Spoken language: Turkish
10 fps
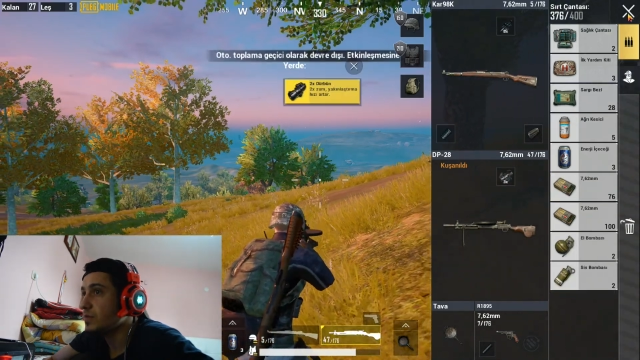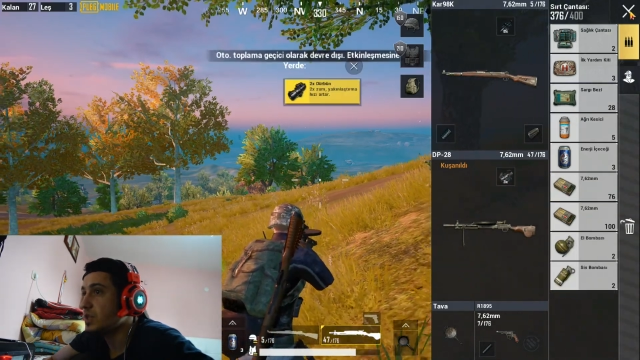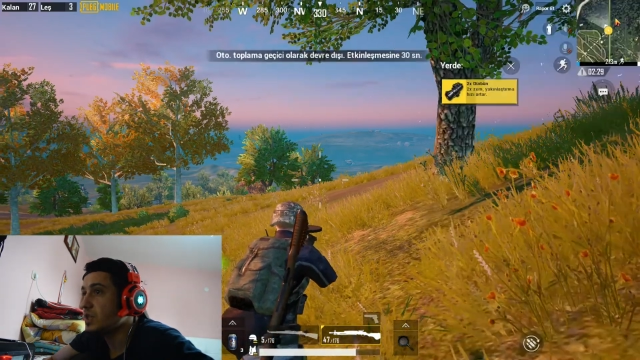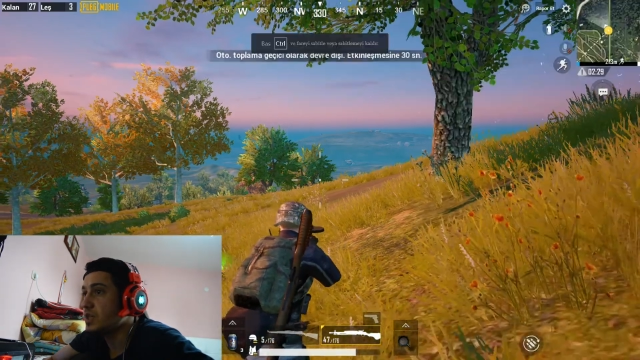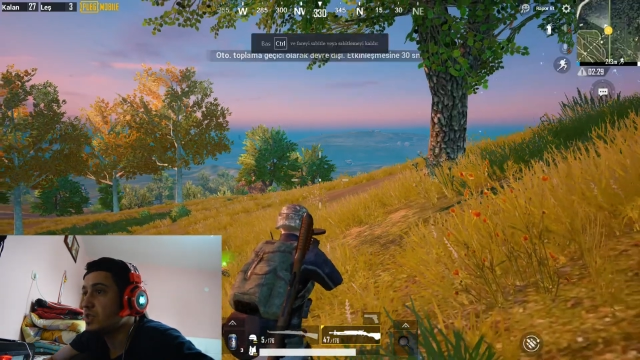
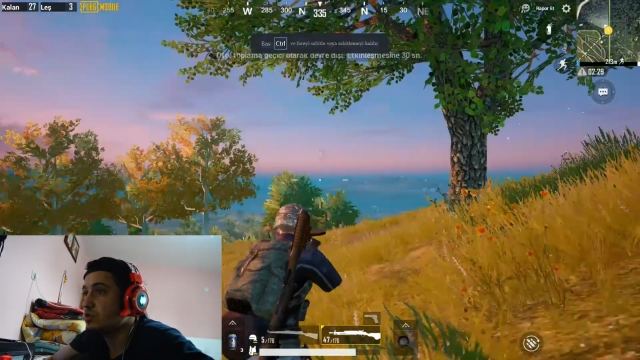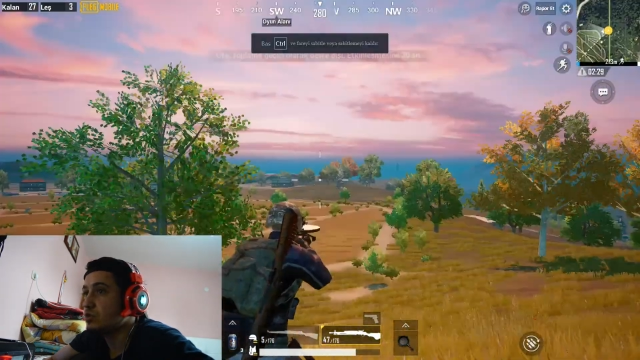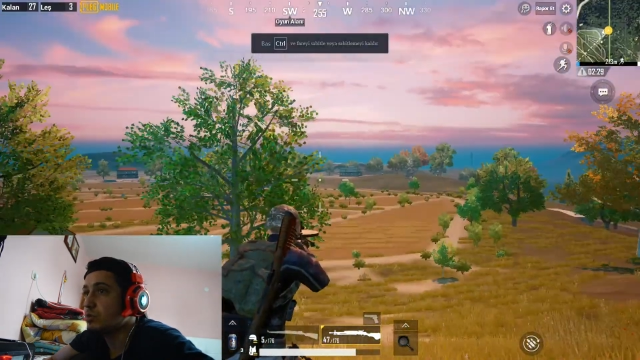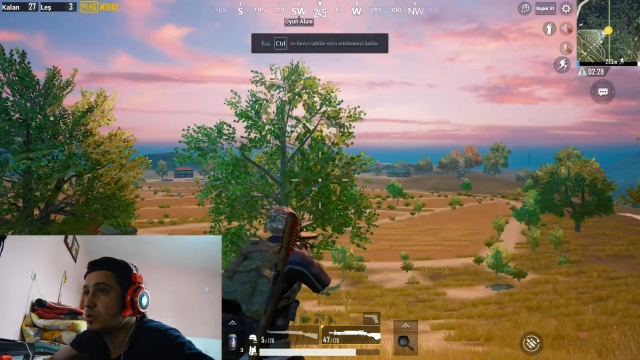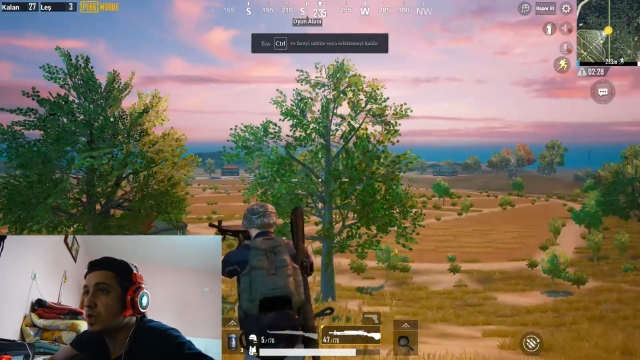2x
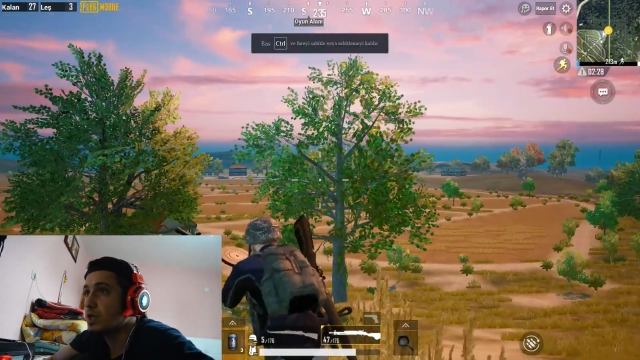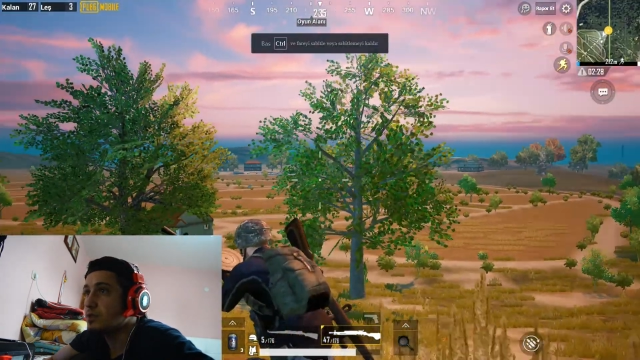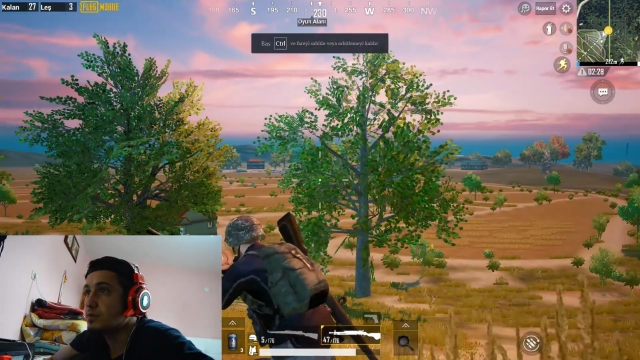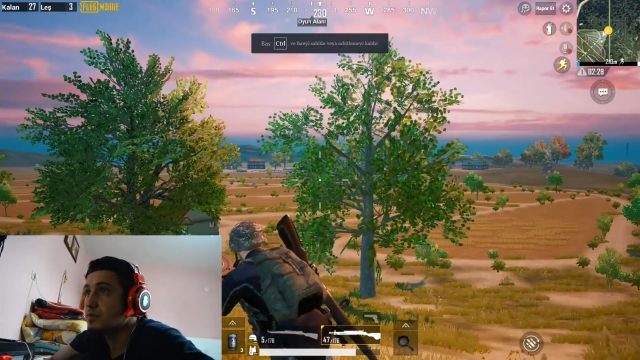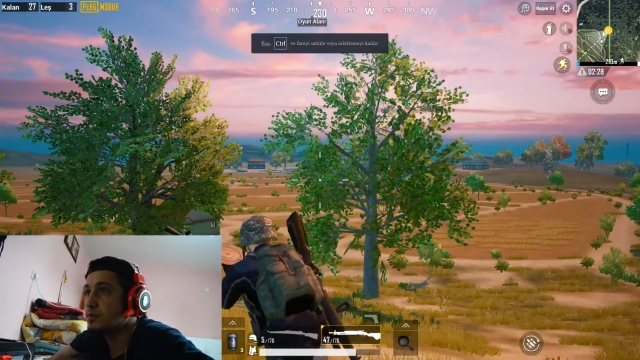türbini
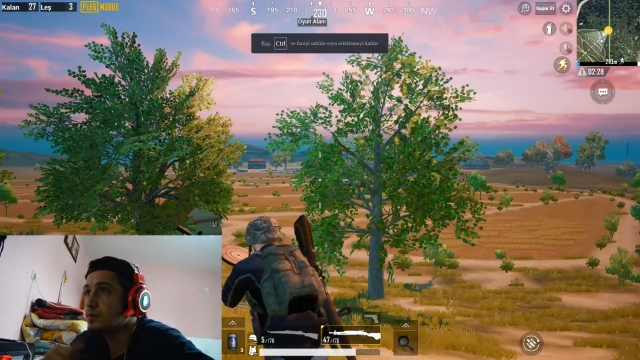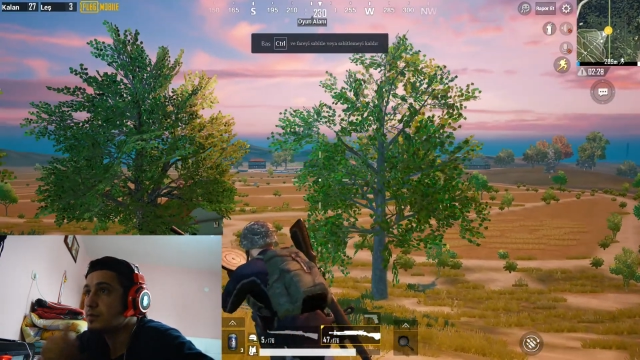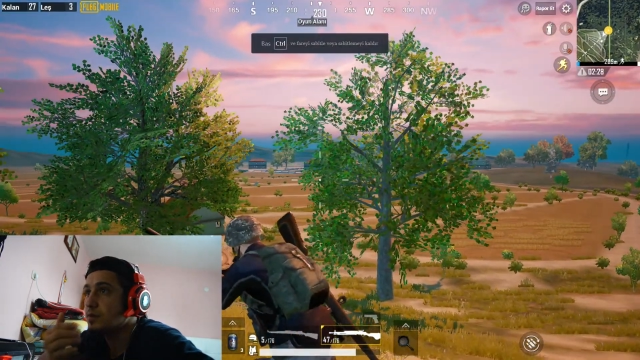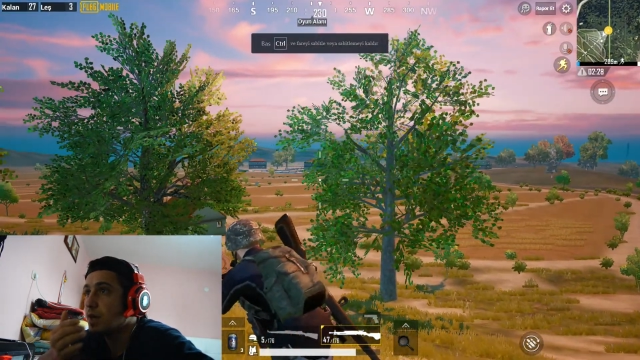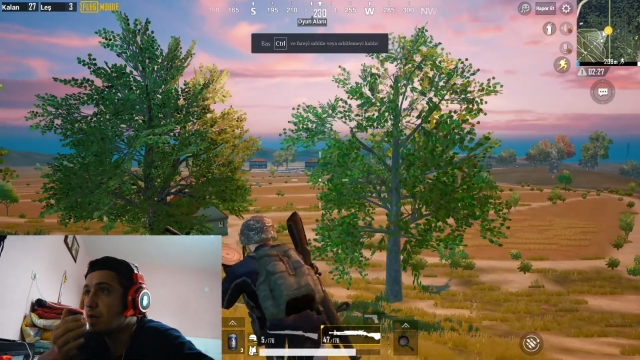dağıt.
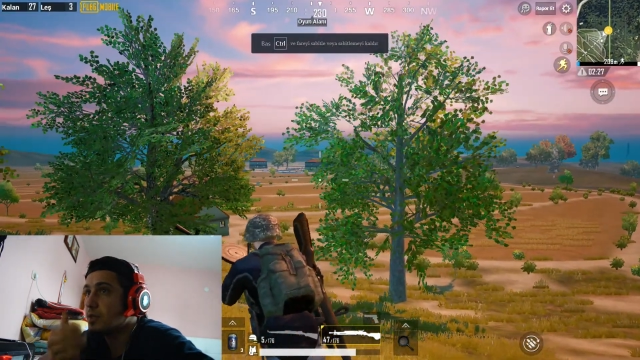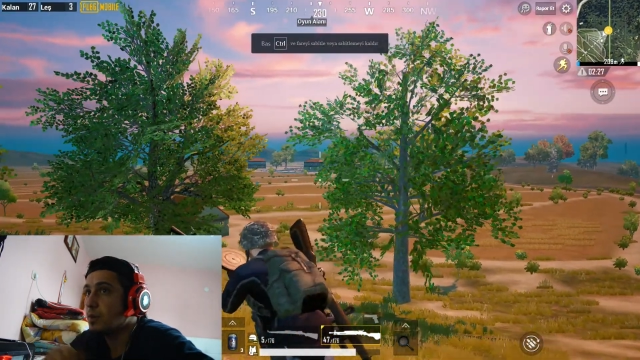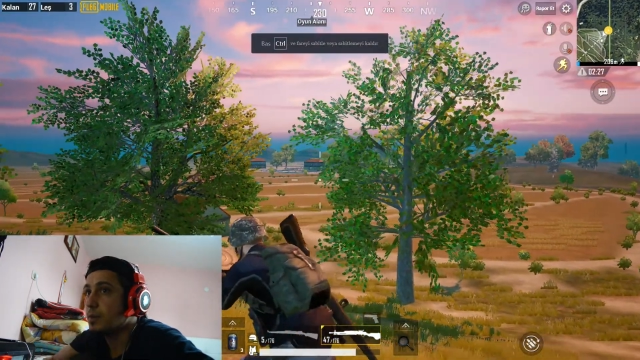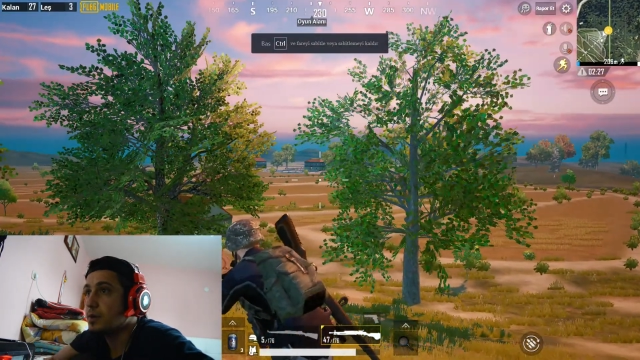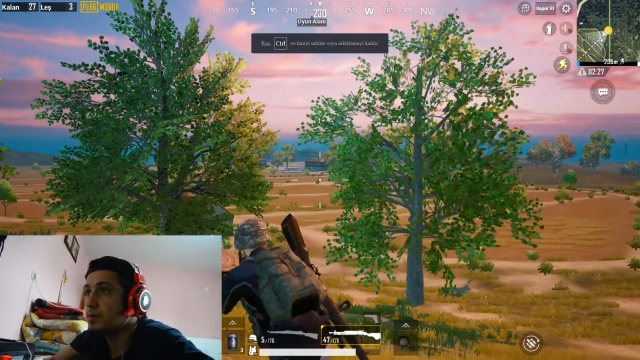Haydi baba.